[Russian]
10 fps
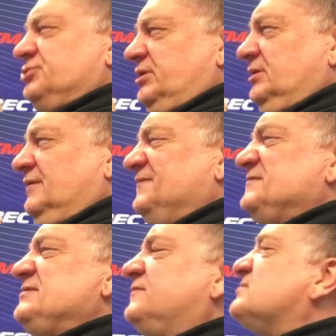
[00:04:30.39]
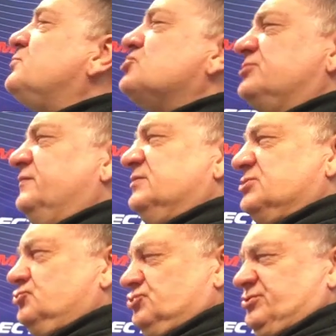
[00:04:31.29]
чая всевозможного
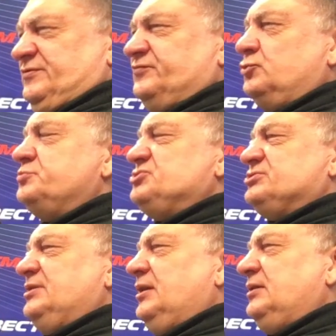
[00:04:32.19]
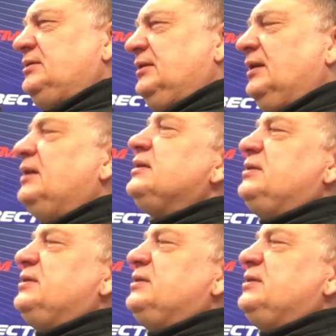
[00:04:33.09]
насушенного, в том числе и